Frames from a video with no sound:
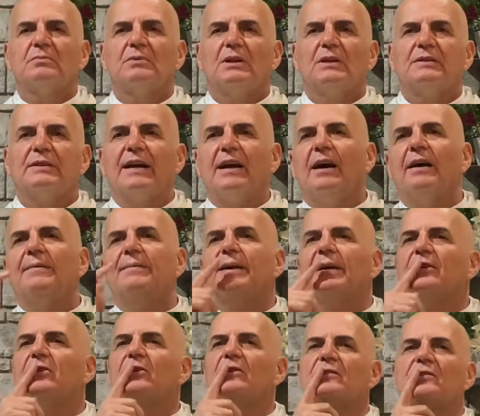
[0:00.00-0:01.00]
C'est quand même
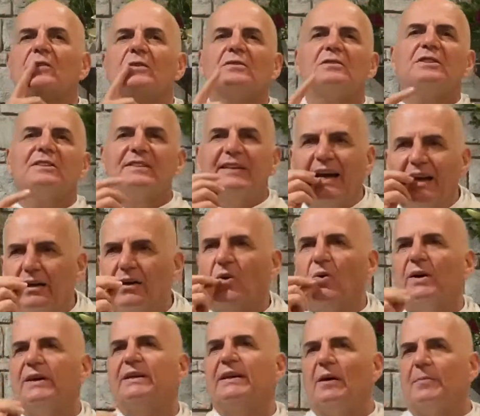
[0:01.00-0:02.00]
quelque chose
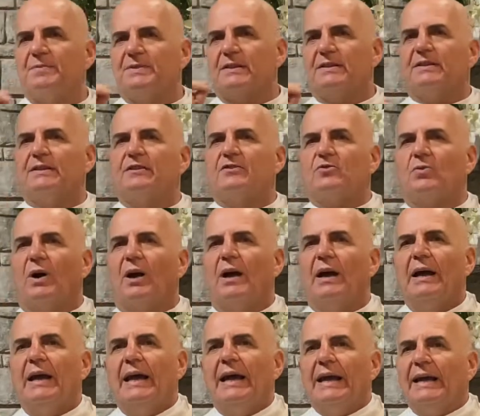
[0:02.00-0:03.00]
d'incroyable cette histoire.
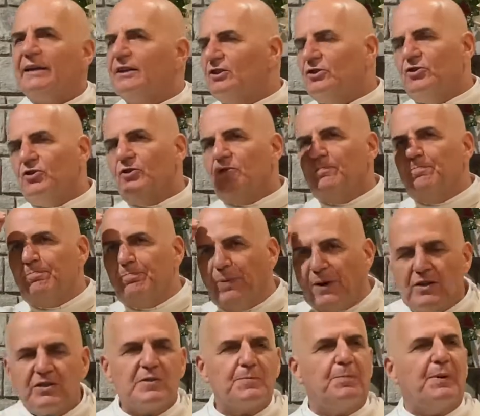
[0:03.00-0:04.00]
Et je ne
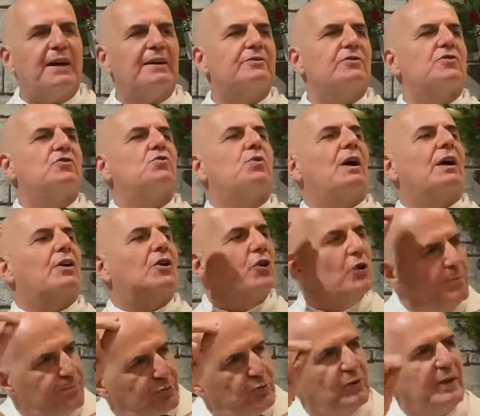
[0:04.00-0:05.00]
pense pas que ce soit que
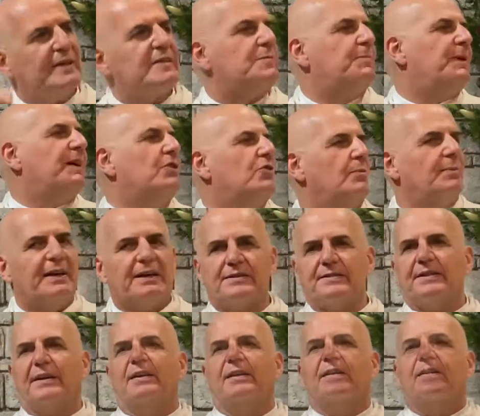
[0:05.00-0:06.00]
pour l'aspect
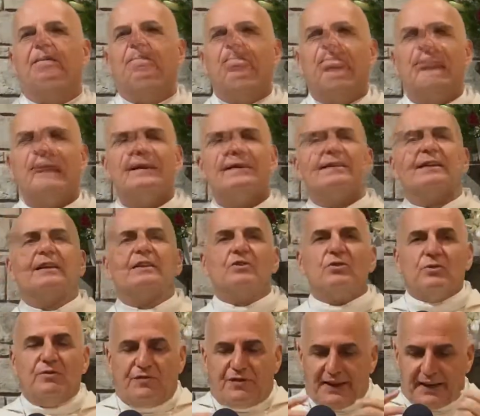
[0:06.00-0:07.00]
commercial c'est
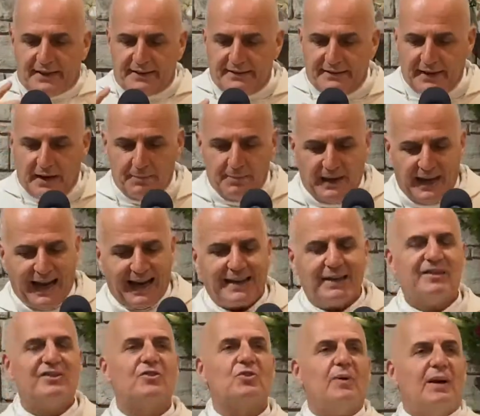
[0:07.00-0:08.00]
une véritable
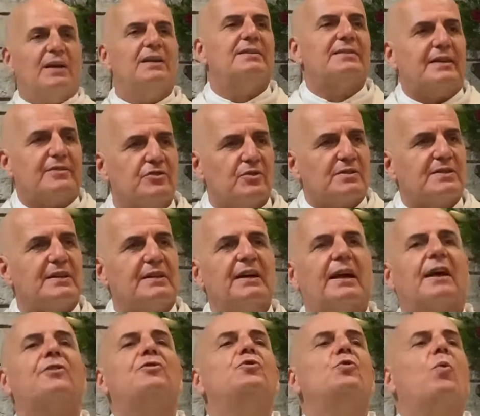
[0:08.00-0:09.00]
actualisation, c'est-à-dire
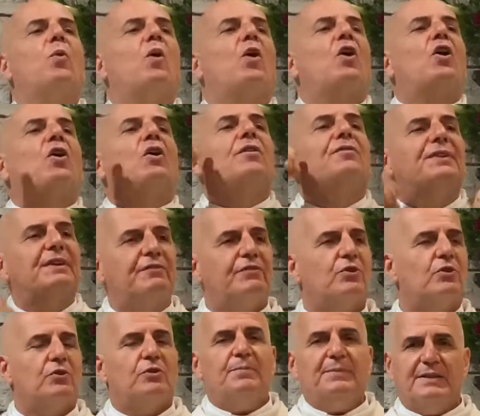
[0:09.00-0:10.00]
que nous revivons
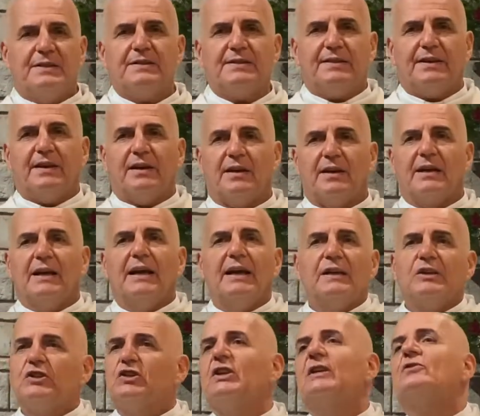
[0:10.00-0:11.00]
le mystère.
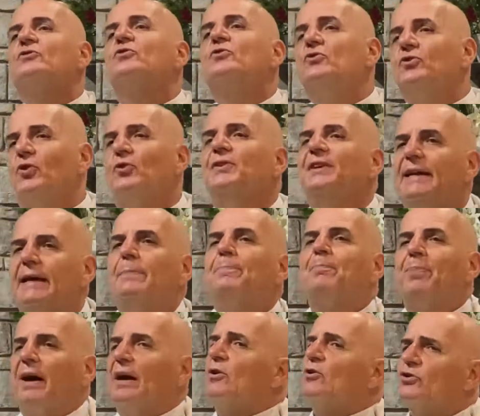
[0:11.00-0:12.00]
Jésus ne naît
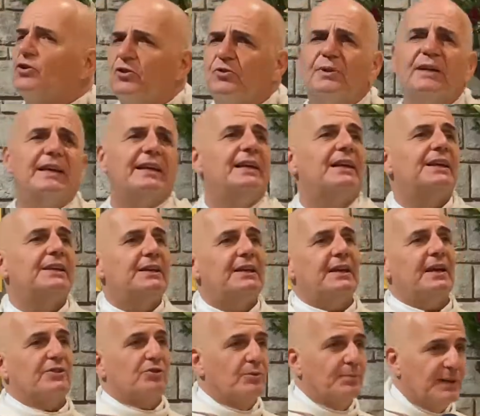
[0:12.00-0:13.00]
pas aujourd'hui, il est né il y a
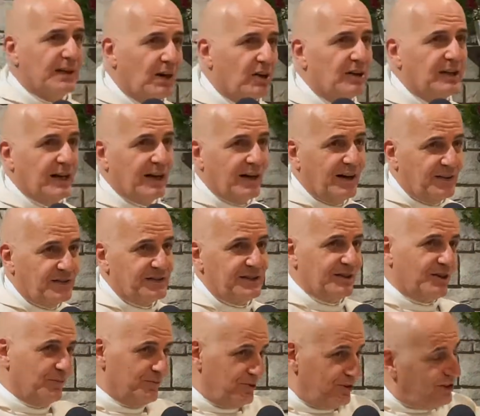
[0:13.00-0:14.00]
2000 ans, il a grandi,
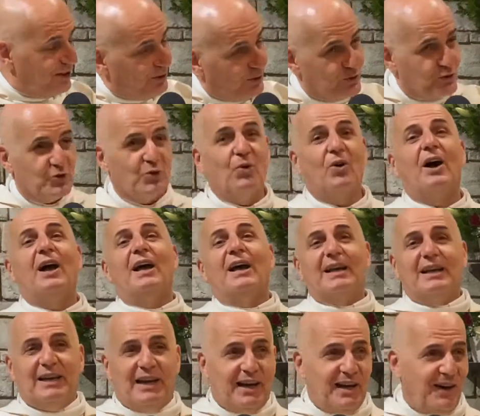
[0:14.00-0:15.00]
comme je dis l'autre jour,
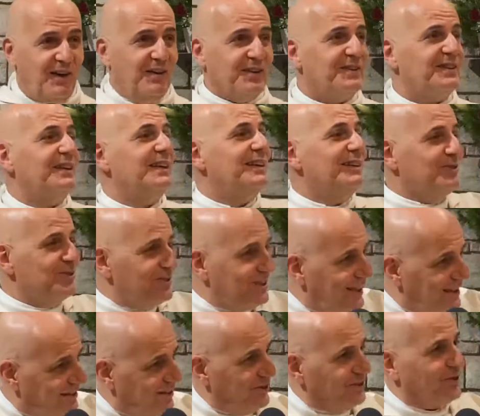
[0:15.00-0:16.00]
il a grandi jusqu'à
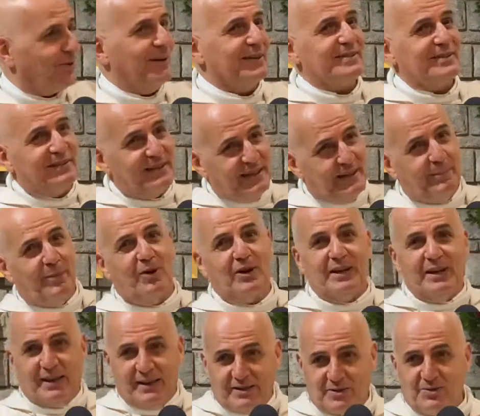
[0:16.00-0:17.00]
33 ans, il est mort, il est
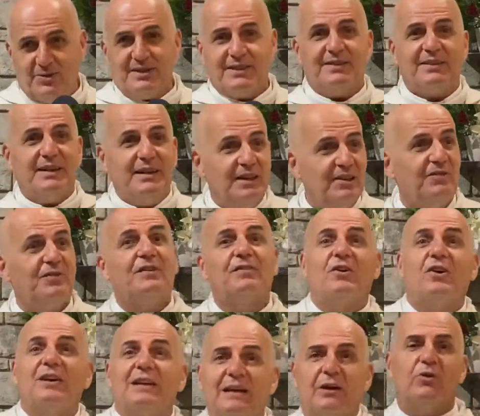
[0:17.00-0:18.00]
ressuscité, il est vivant,
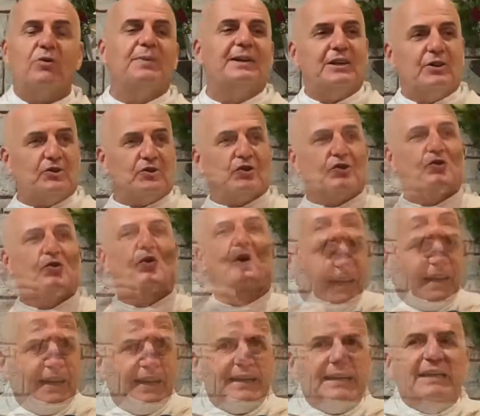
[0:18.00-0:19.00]
il est au milieu de nous.
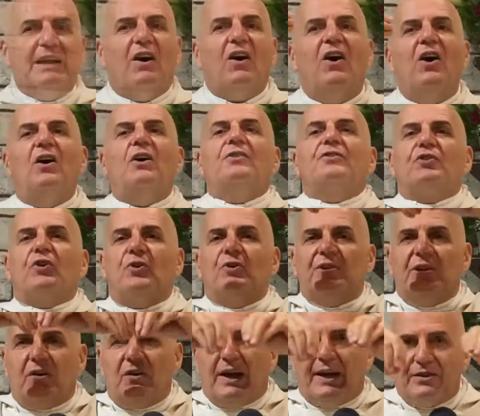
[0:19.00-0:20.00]
il rentre
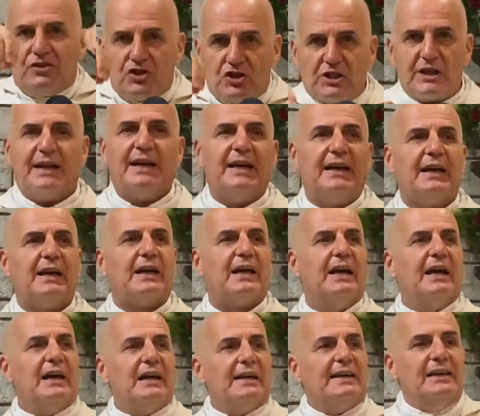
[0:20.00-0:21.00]
dans la chair,
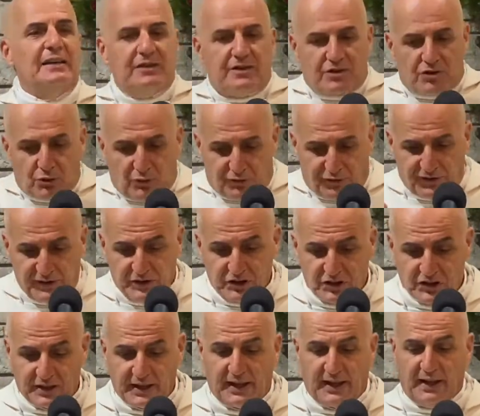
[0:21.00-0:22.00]
il se fait
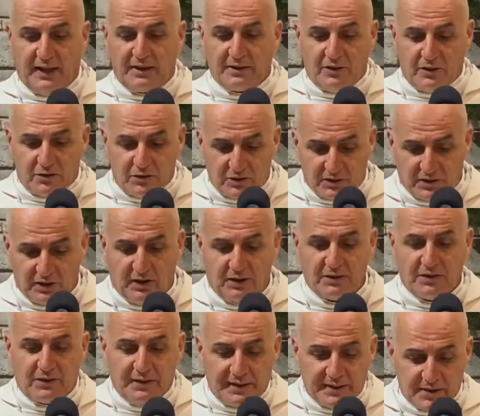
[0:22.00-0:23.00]
chair dans le temps,
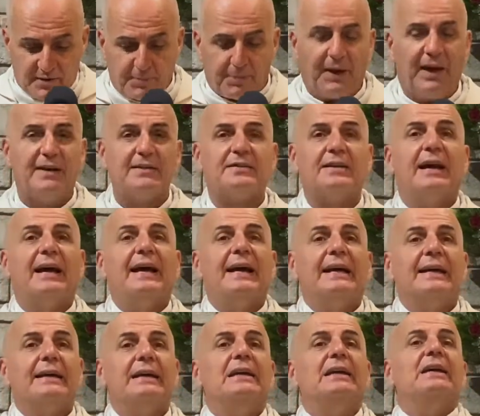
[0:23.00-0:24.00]
dans l'espace,
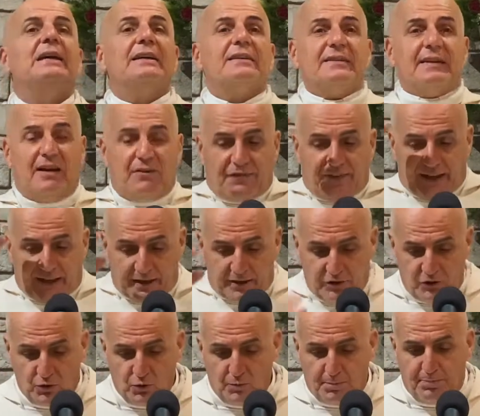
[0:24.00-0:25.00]
il est avec
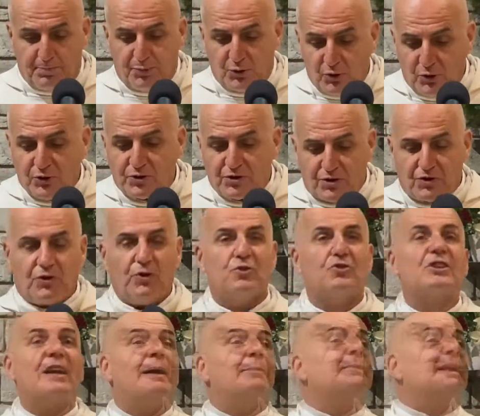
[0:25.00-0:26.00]
nous plus que
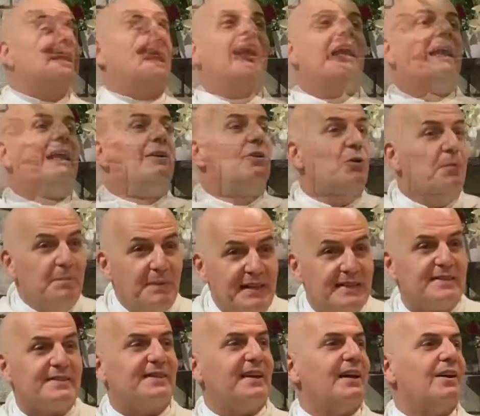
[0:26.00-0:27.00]
jamais. Et le
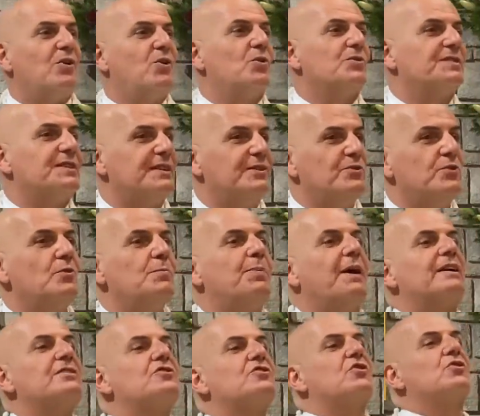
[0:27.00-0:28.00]
mystère continue
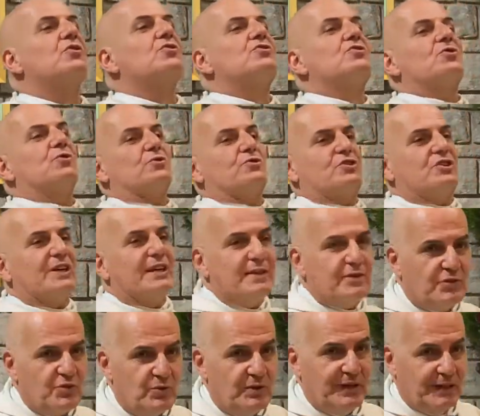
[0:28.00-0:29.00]
parce que ce
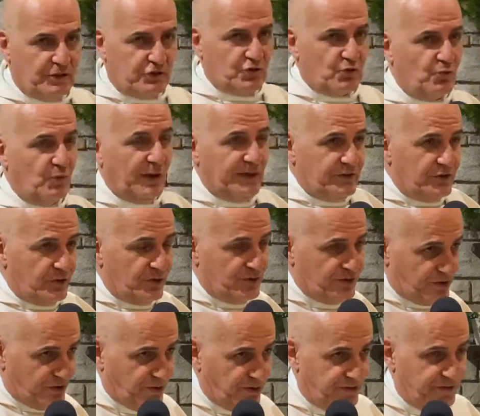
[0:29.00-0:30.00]
Jésus Yeshua, Dieu
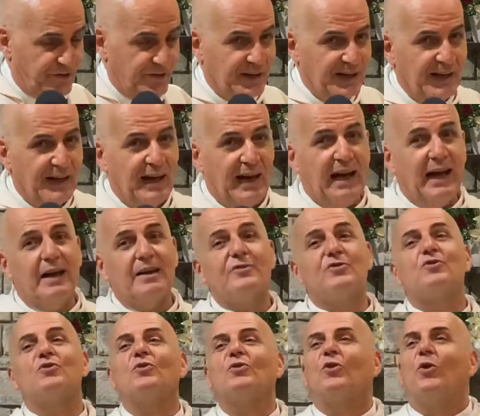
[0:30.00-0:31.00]
sauve, a un
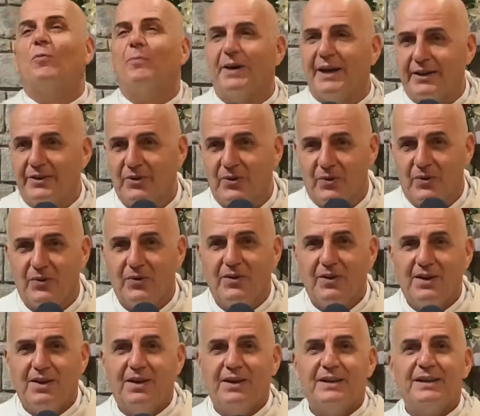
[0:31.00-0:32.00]
second prénom
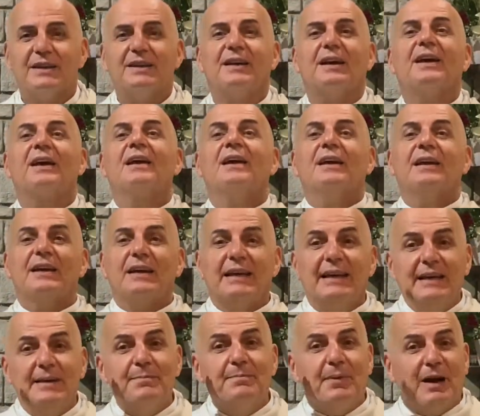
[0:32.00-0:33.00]
qui est
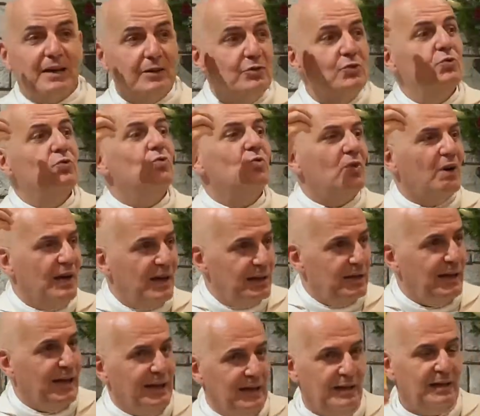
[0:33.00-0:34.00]

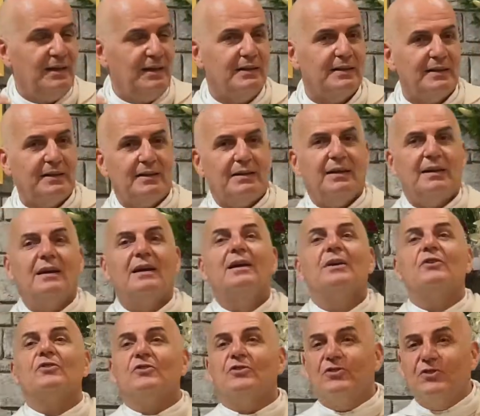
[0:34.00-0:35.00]
Immanuel,
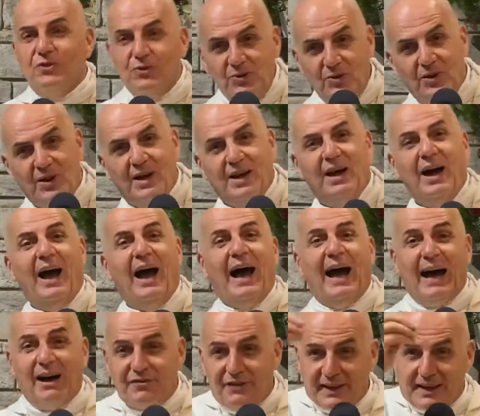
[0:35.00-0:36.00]
Dieu
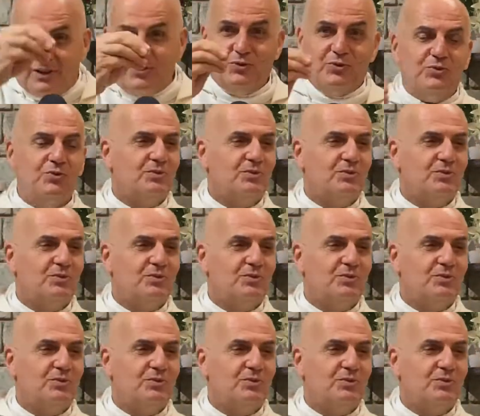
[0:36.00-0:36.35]
avec nous.